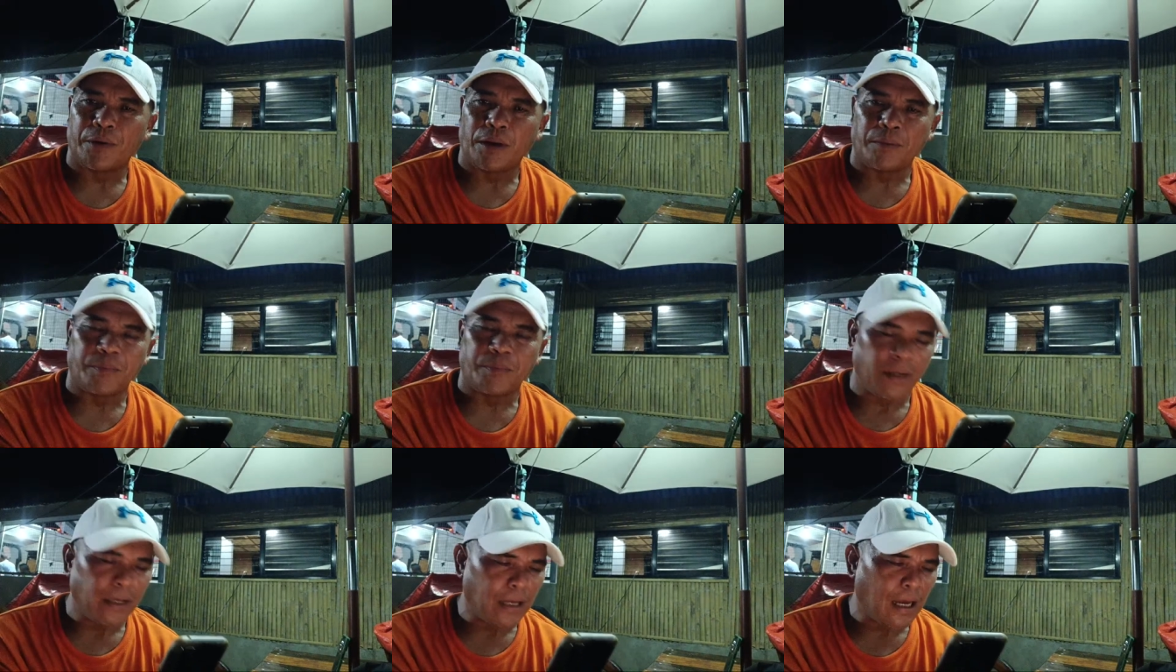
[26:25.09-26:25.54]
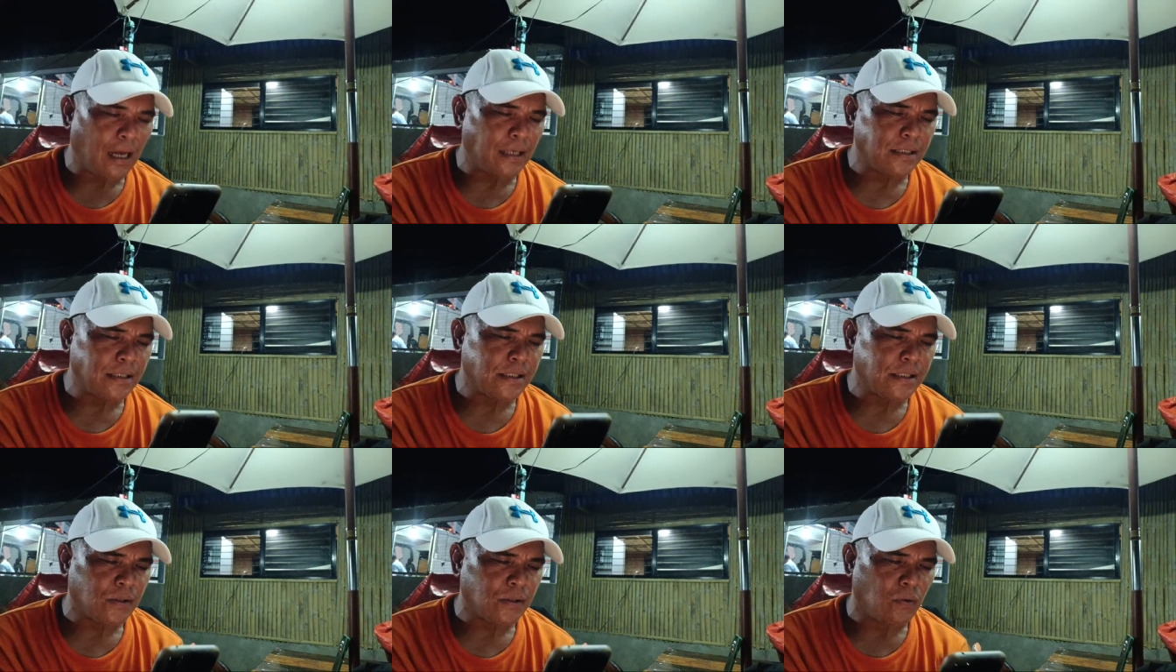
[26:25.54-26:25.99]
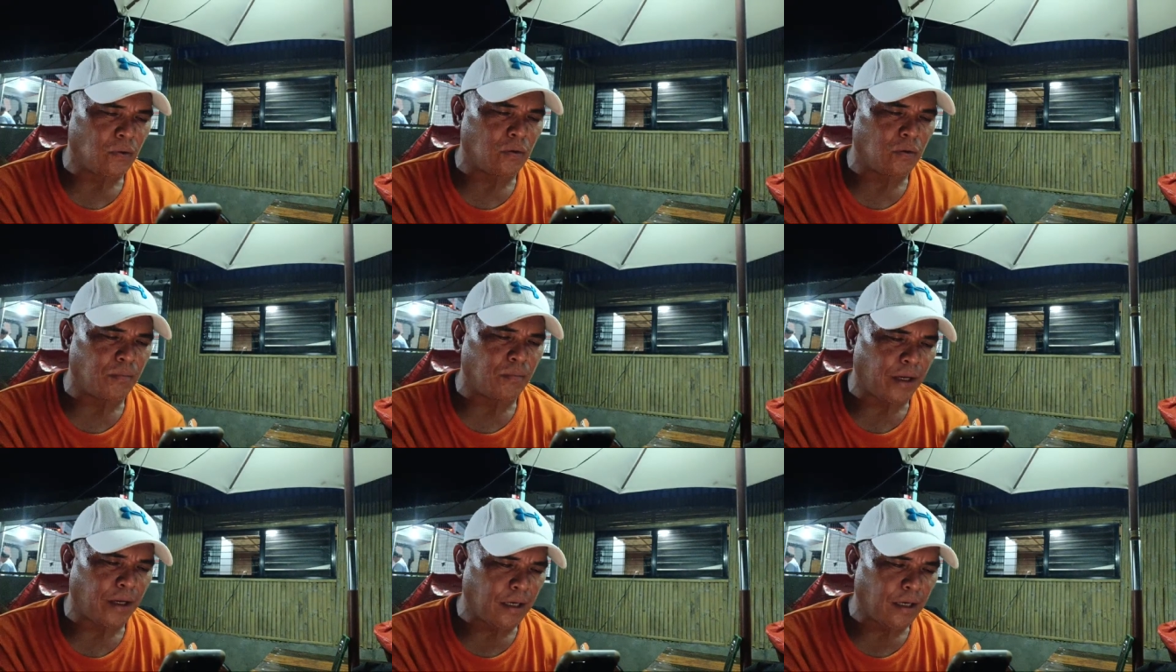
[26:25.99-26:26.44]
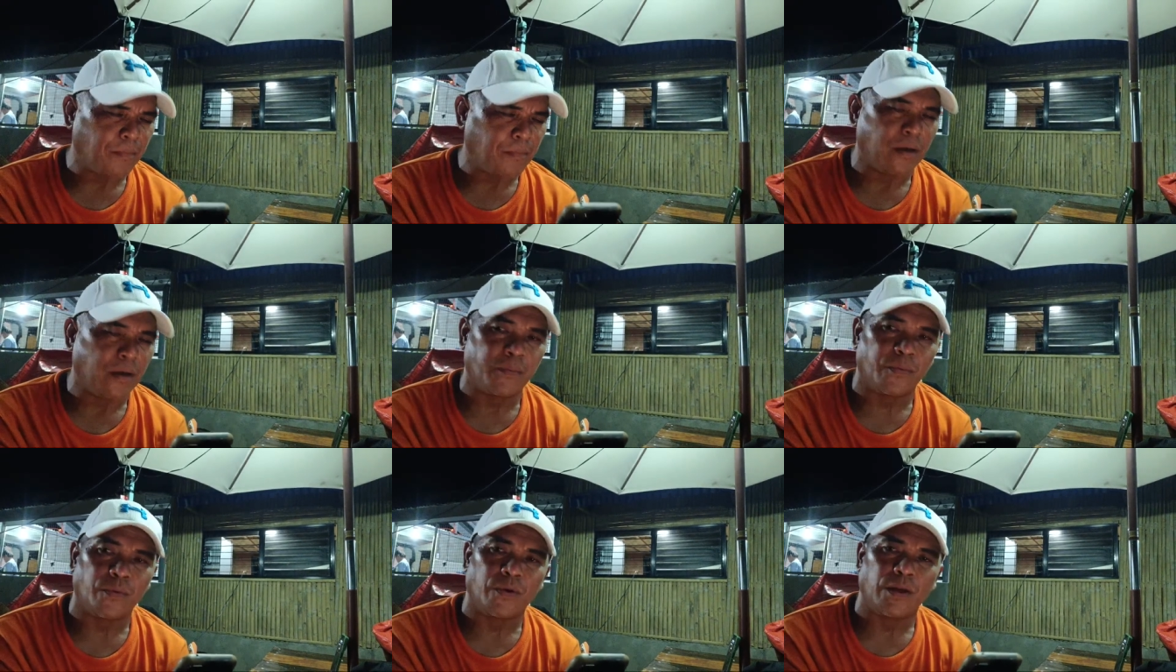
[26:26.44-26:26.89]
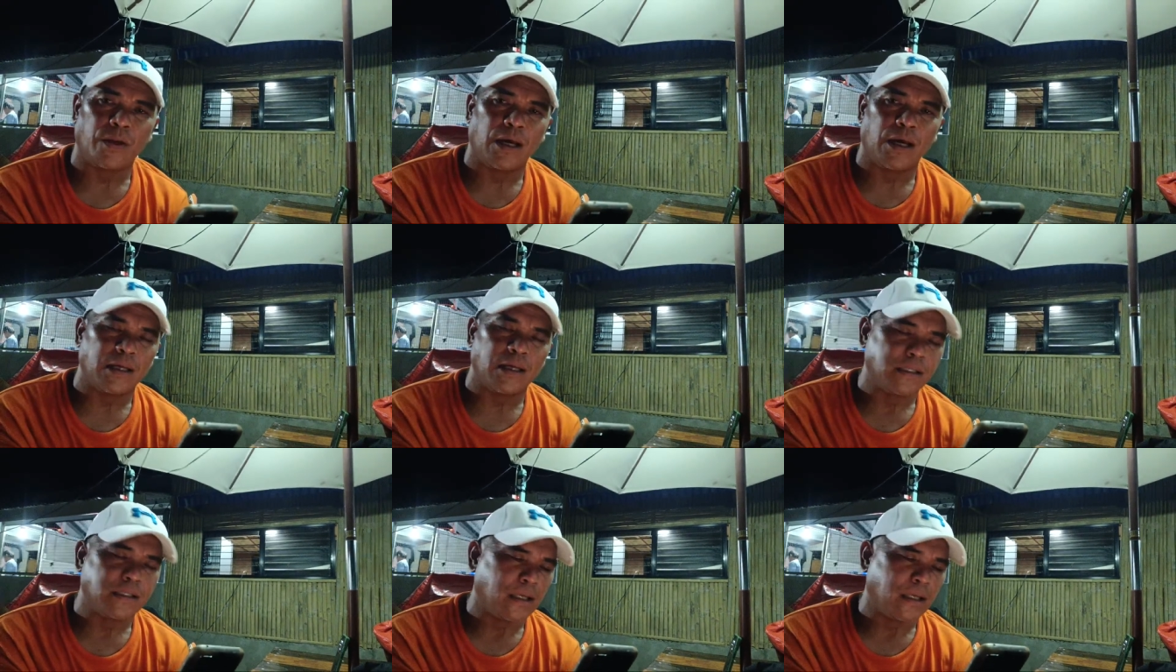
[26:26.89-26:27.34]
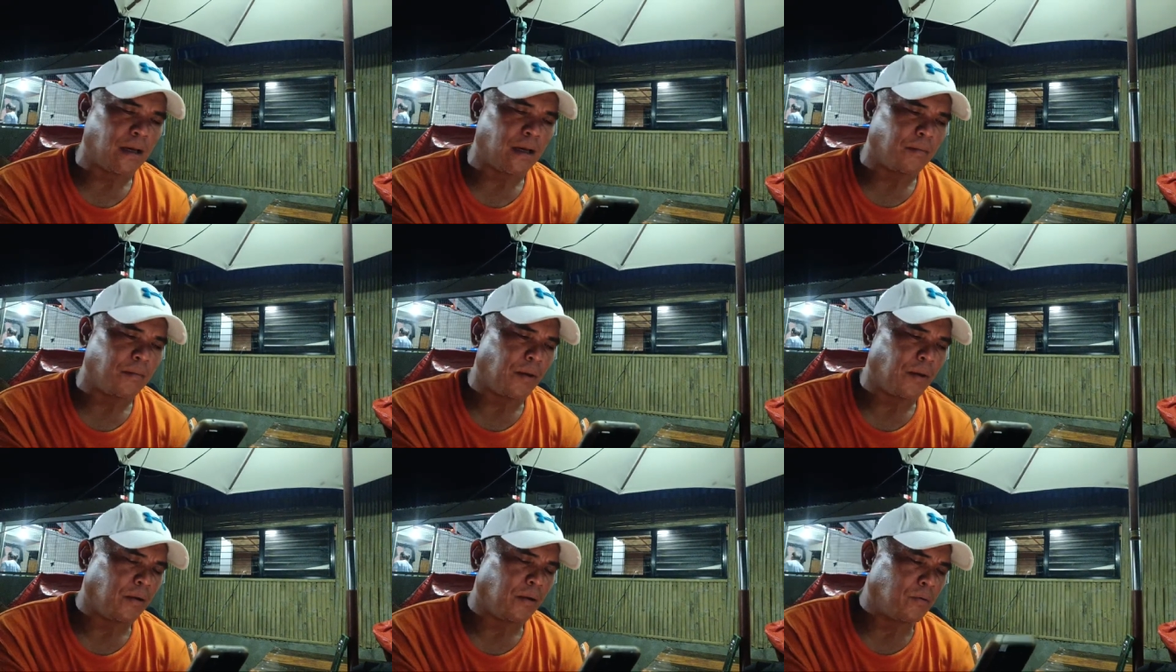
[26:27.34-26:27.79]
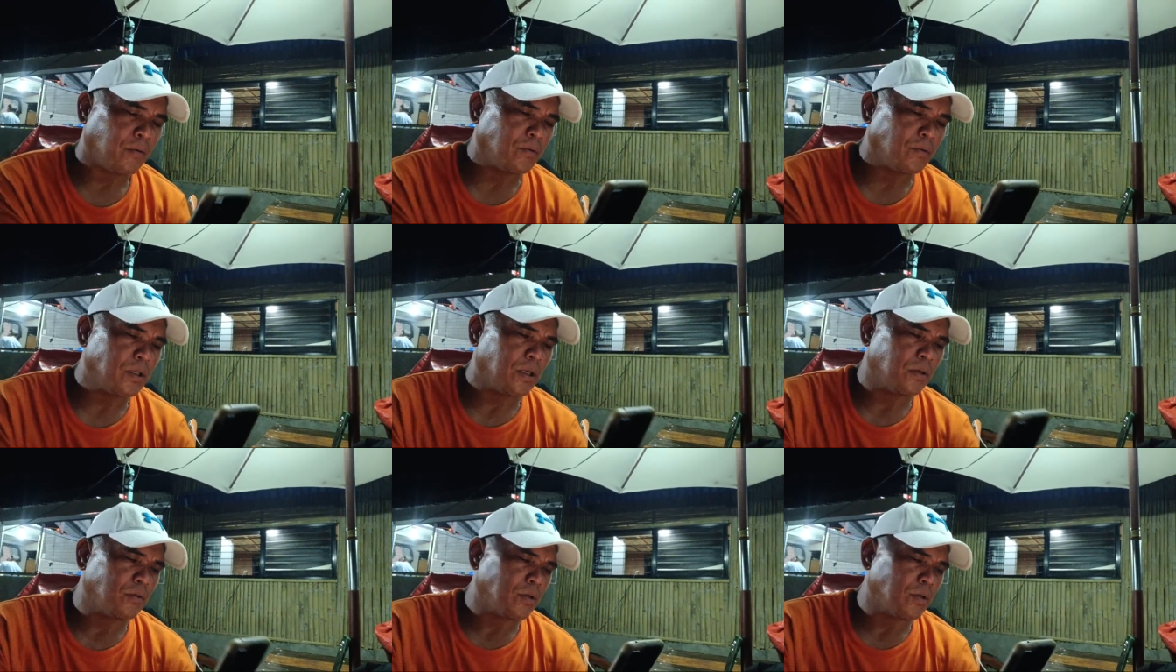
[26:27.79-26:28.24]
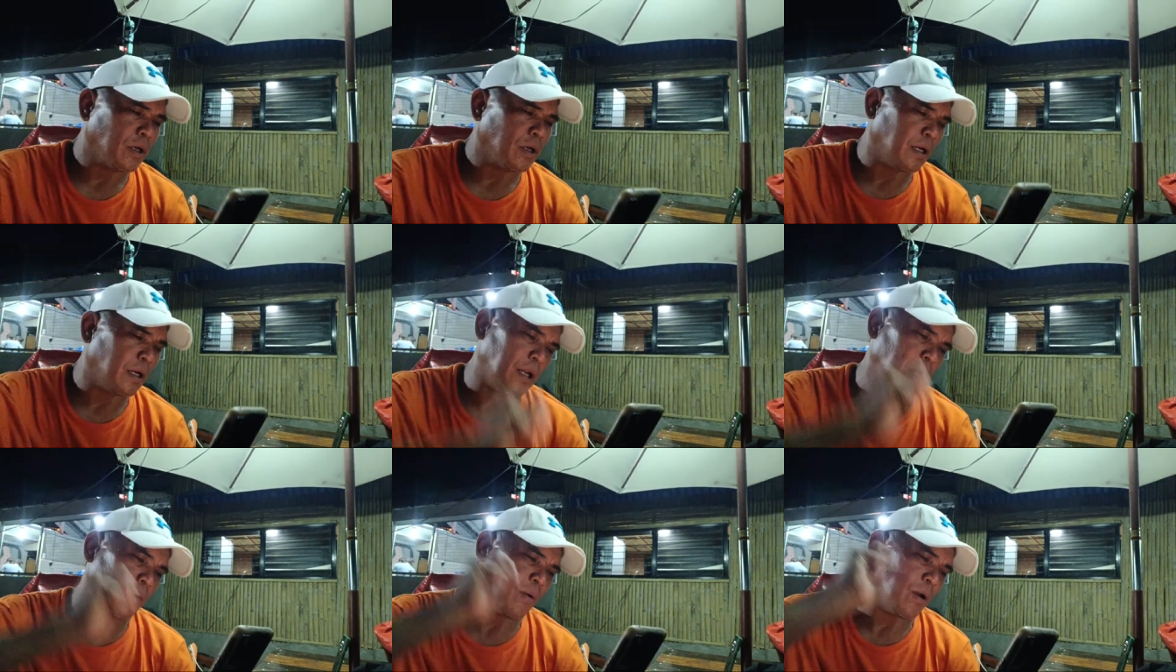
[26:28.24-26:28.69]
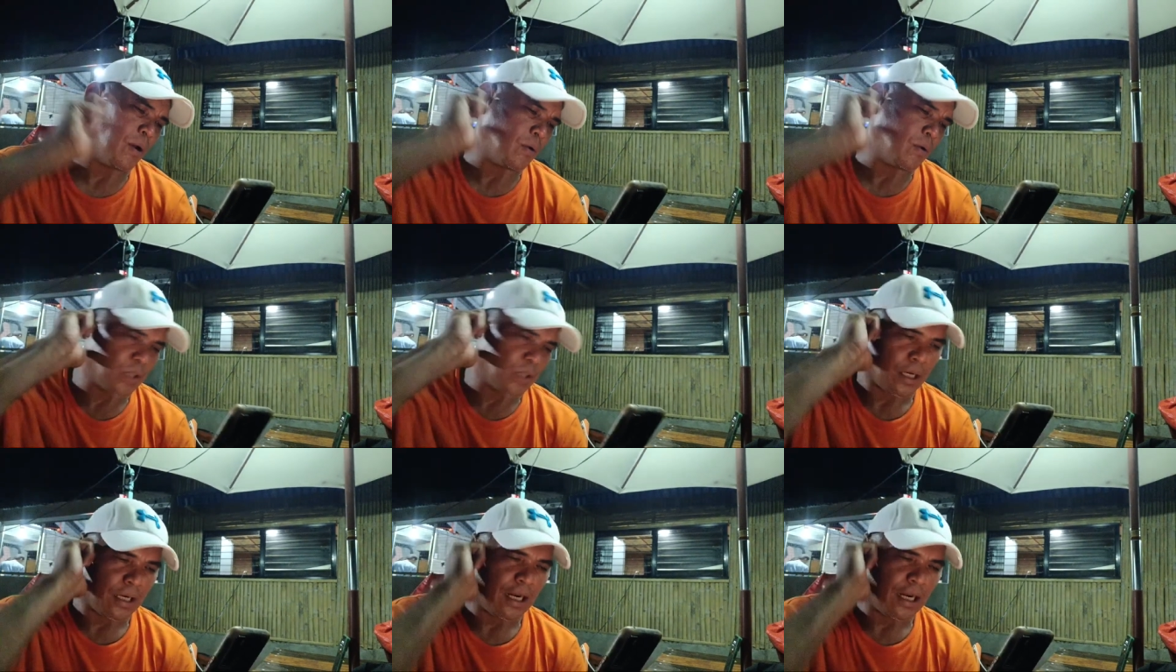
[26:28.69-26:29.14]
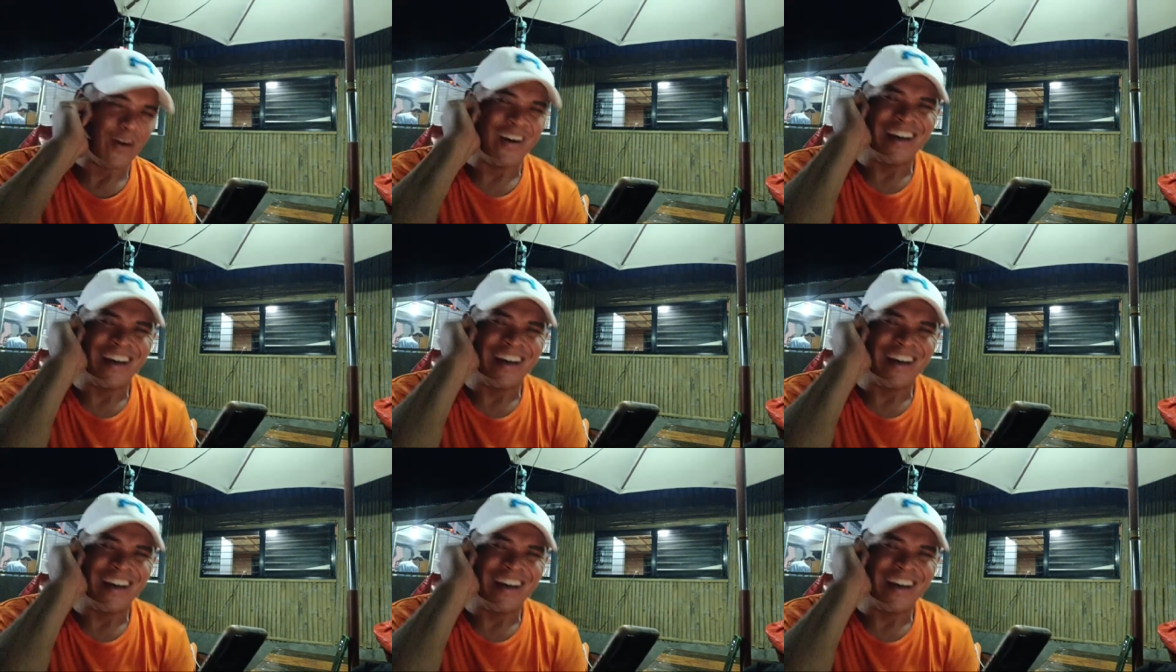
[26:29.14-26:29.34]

Pilipinas og maayong gabi po diha sa maayong unsang unsang adlaw, ah, unsang adlaw.